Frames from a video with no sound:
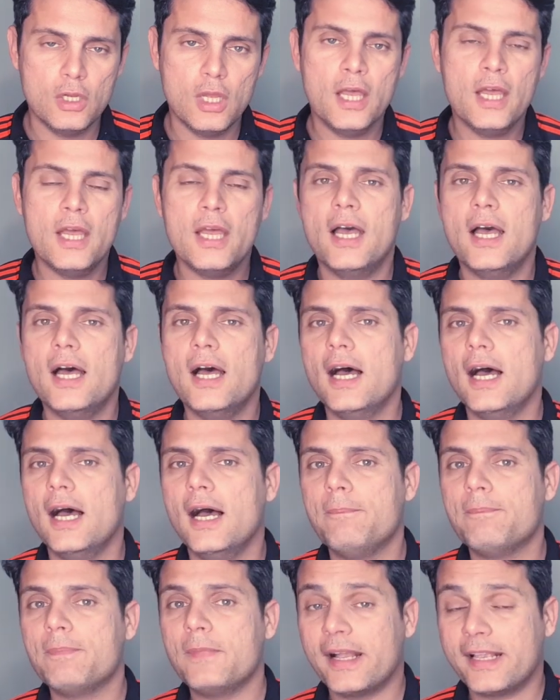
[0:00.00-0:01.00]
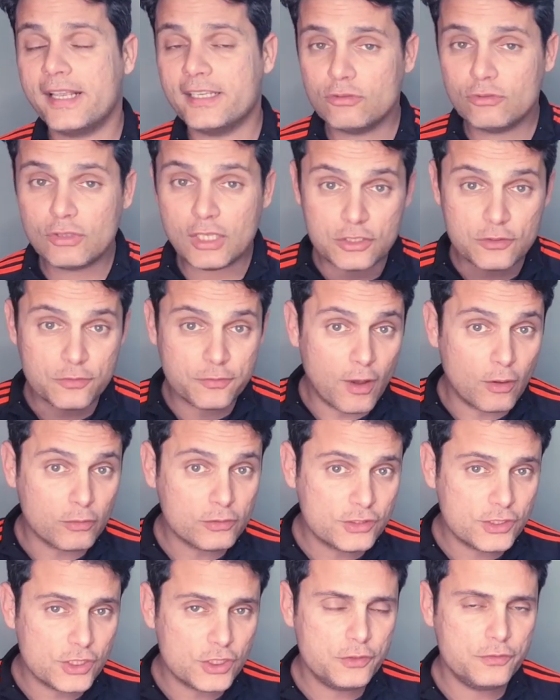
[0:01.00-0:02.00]
uh, a questão das
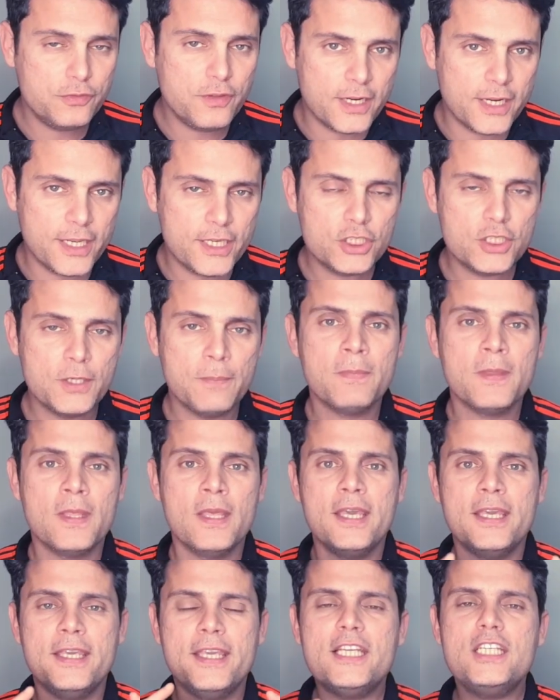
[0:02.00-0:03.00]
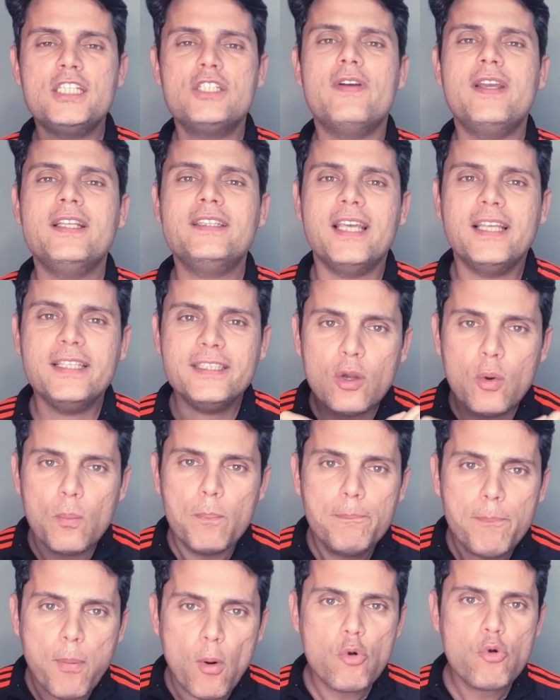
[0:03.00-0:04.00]
faltas é diferente. E a gente vai entender um
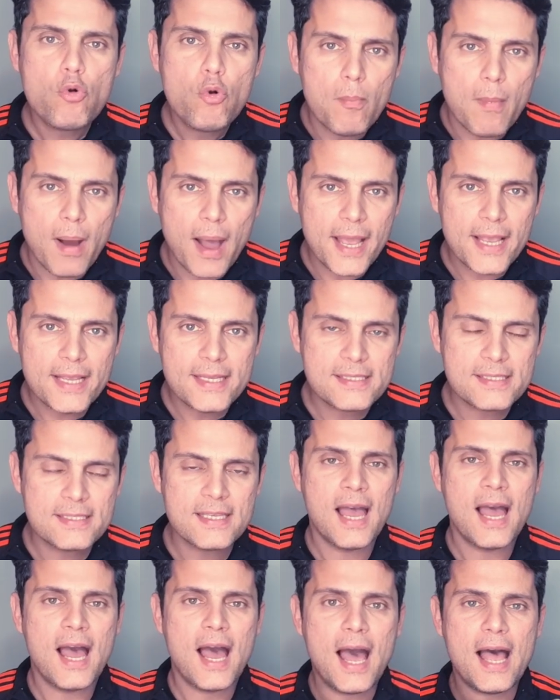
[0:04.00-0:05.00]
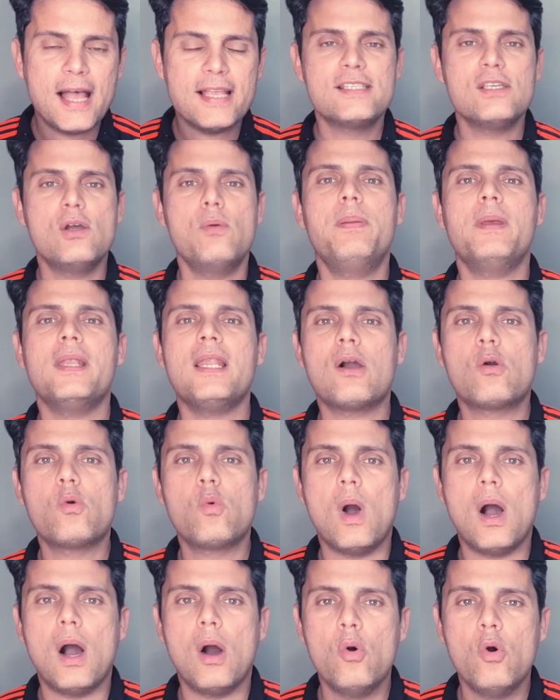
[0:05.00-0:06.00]
pouco mais a razão pela
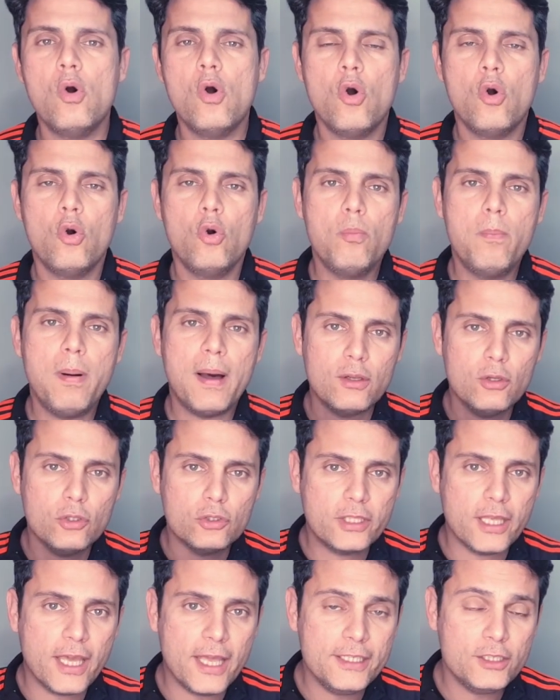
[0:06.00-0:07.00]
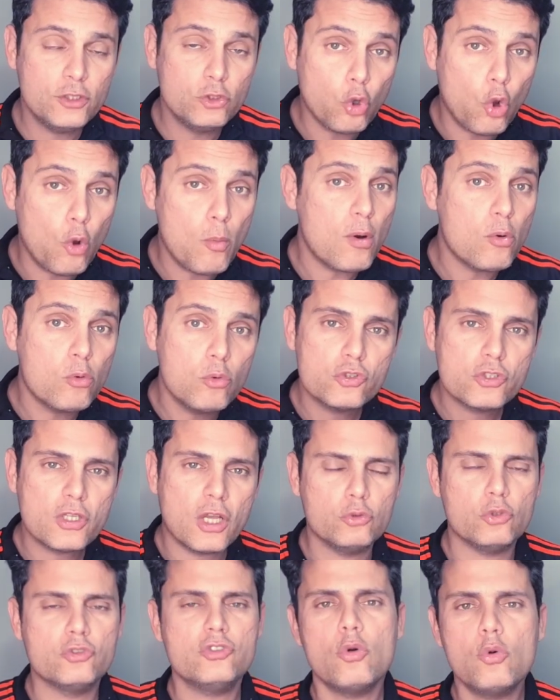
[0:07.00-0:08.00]
qual o Balotelli toma alguns
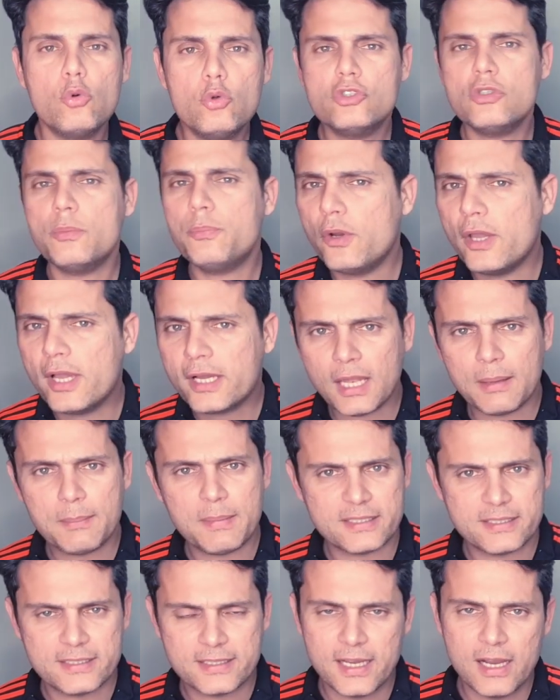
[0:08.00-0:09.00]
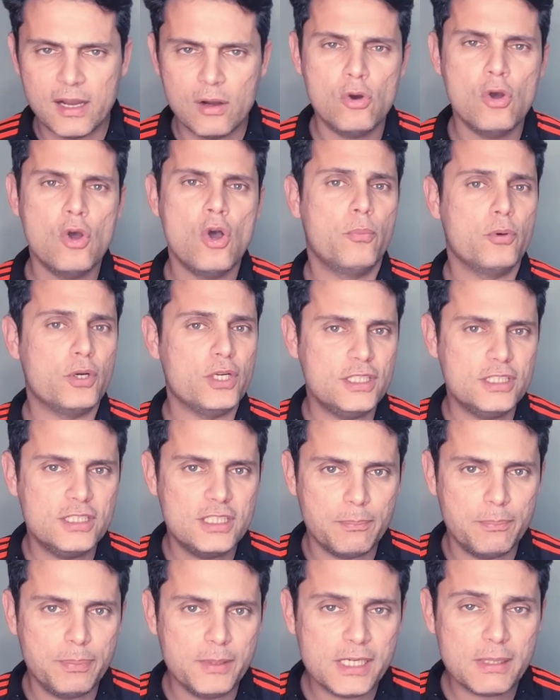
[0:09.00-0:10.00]
cartões. Alguns são por reclamação, por
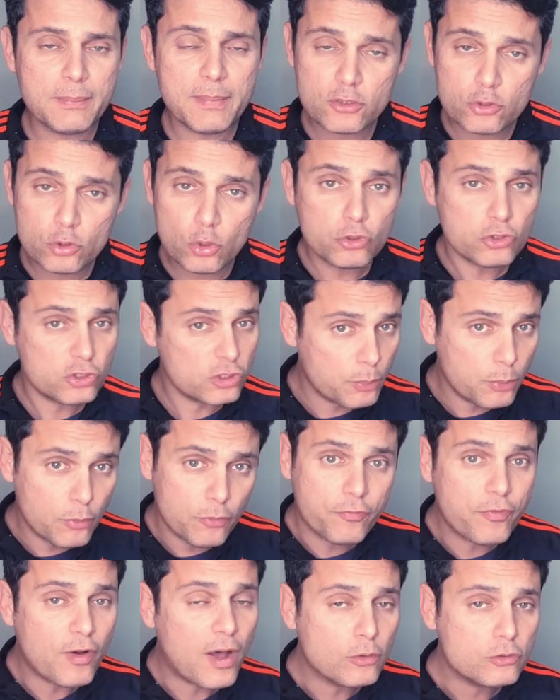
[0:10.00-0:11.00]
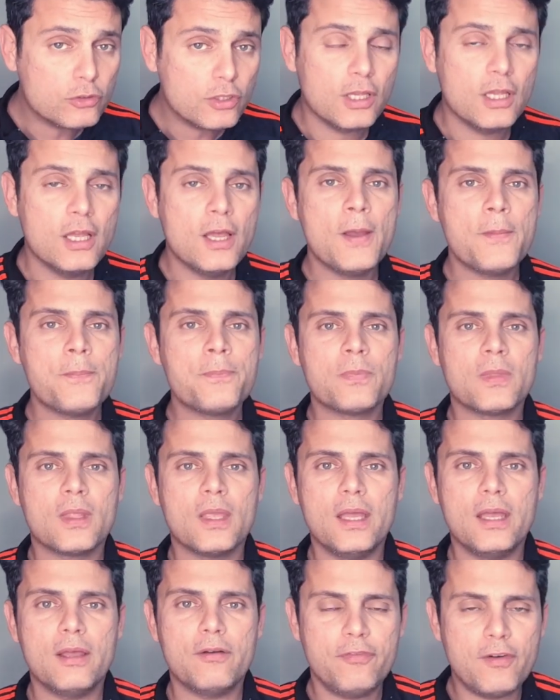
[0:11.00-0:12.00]
indisciplina, mas outros são por falta,
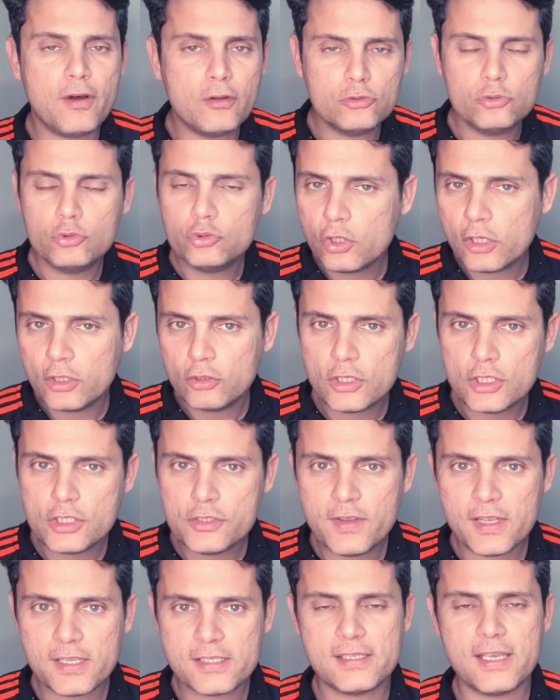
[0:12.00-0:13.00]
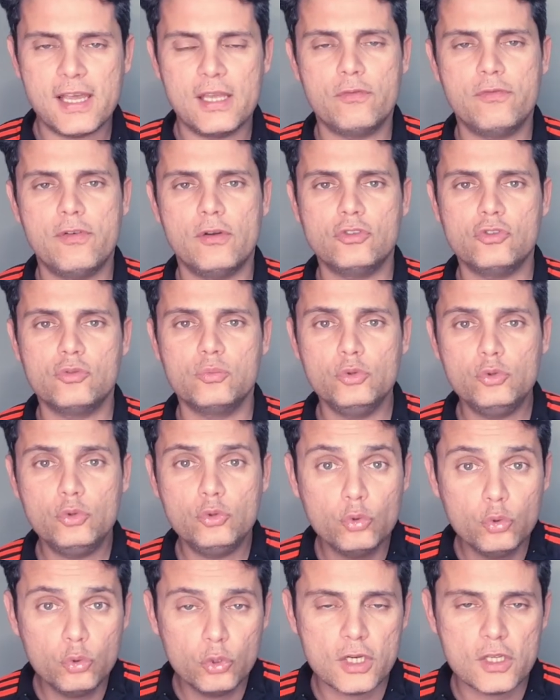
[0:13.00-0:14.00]
é, falta no jogador adversário, faltas muito
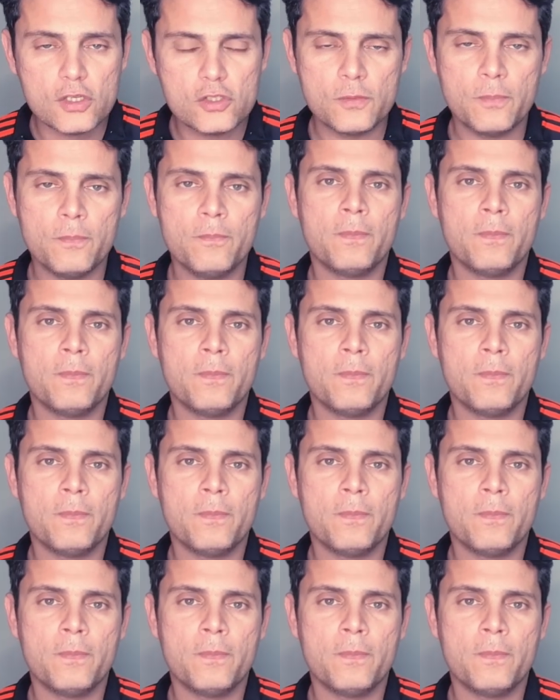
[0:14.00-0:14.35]
duras.